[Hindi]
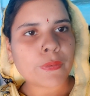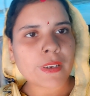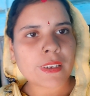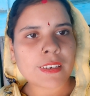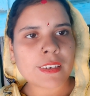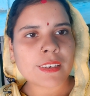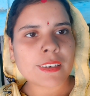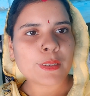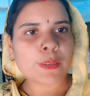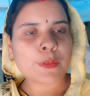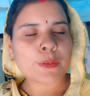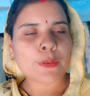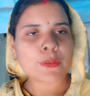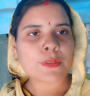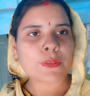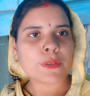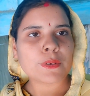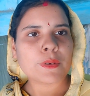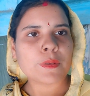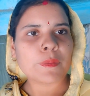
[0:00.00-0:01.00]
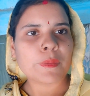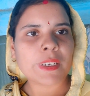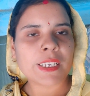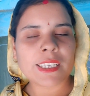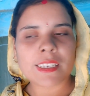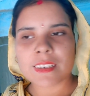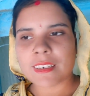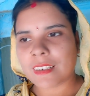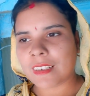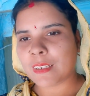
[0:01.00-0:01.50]
फाइनली दोस्तों
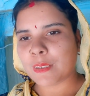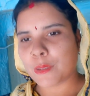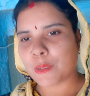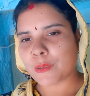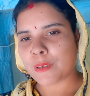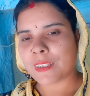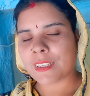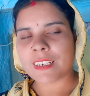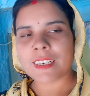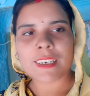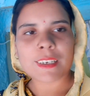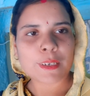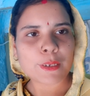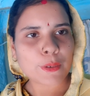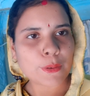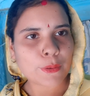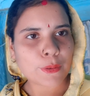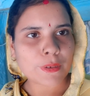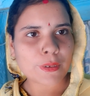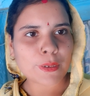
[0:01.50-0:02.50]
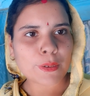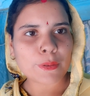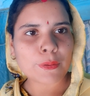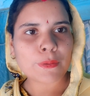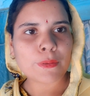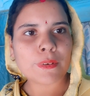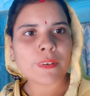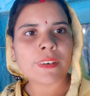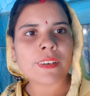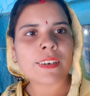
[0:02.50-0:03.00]
मैं नहा धो के रेडी हो गई
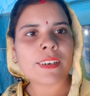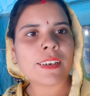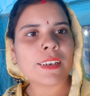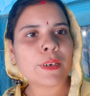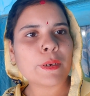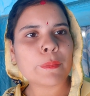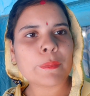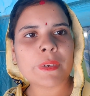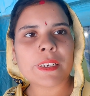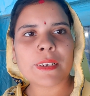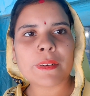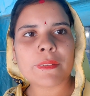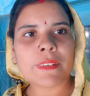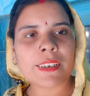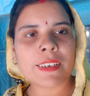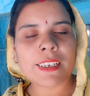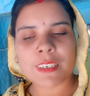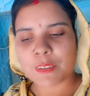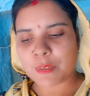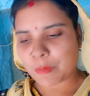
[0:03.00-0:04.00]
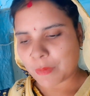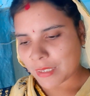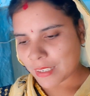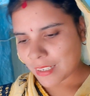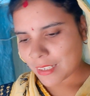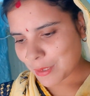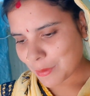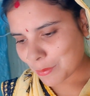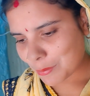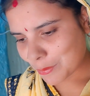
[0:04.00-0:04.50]
हूँ और खाना पीना वगैरह तो
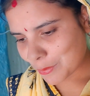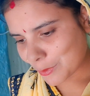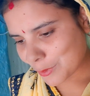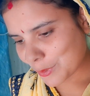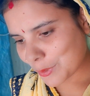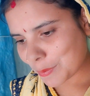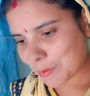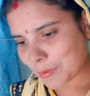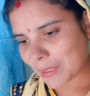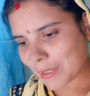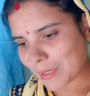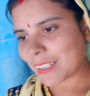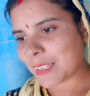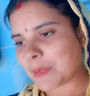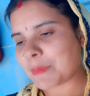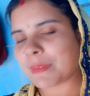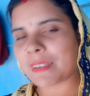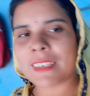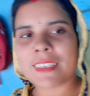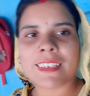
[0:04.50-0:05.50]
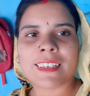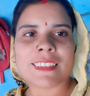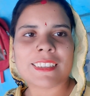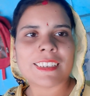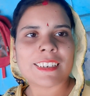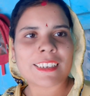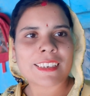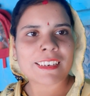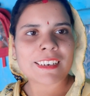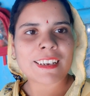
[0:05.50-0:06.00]
मेरा सब कुछ पहले ही बन गया
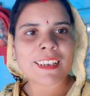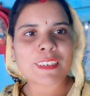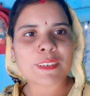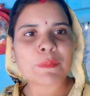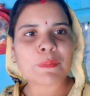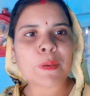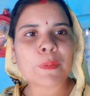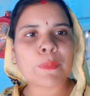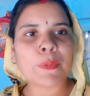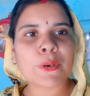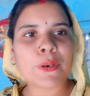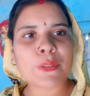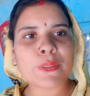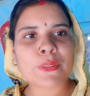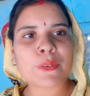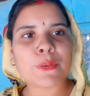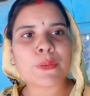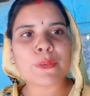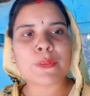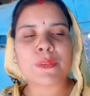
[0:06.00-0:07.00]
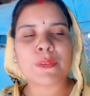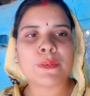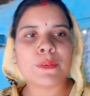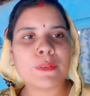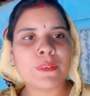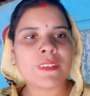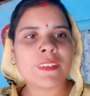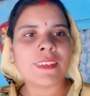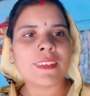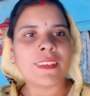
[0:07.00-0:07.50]
था लेकिन आज मैं बहुत खुश
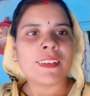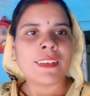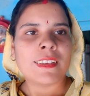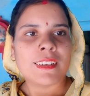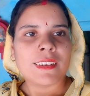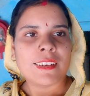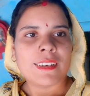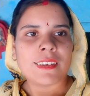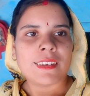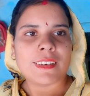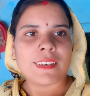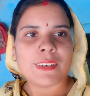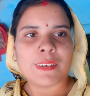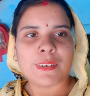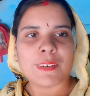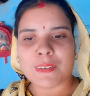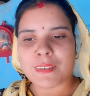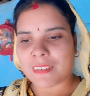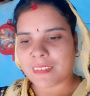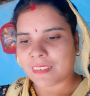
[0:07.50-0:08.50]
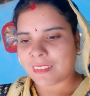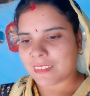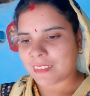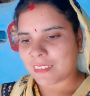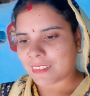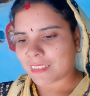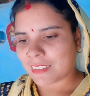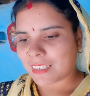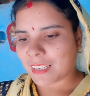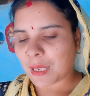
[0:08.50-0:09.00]
हूँ और
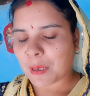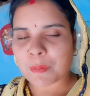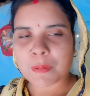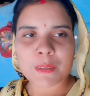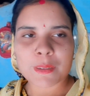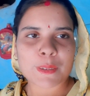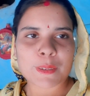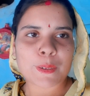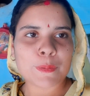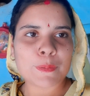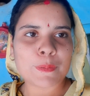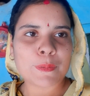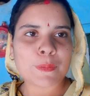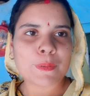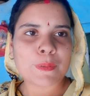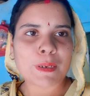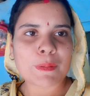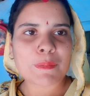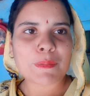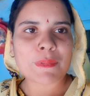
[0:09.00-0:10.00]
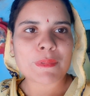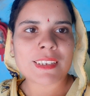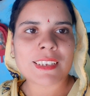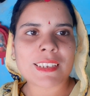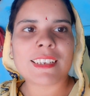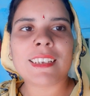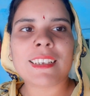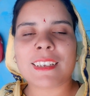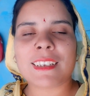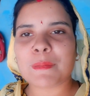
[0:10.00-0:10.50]
क्या बताऊँ आपसे
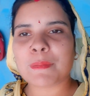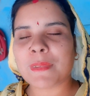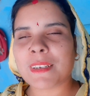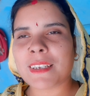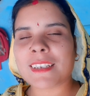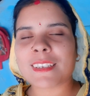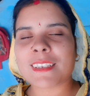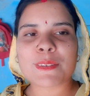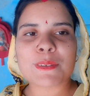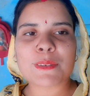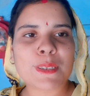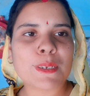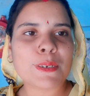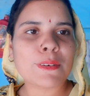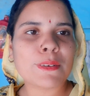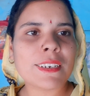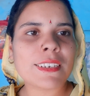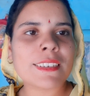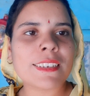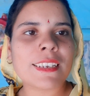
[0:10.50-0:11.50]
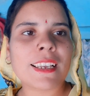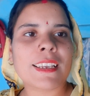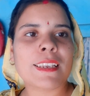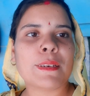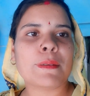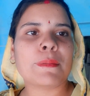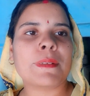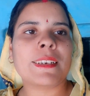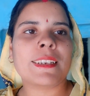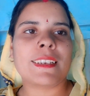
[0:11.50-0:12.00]
कि मैं इस खुशी को ना
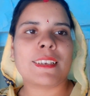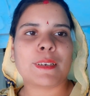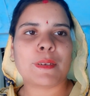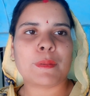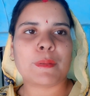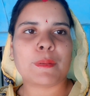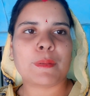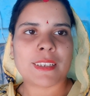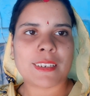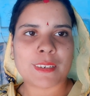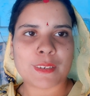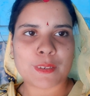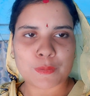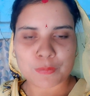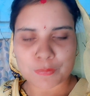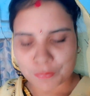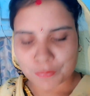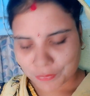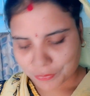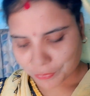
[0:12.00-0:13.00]
जाहिर भी नहीं कर पा रही हूँ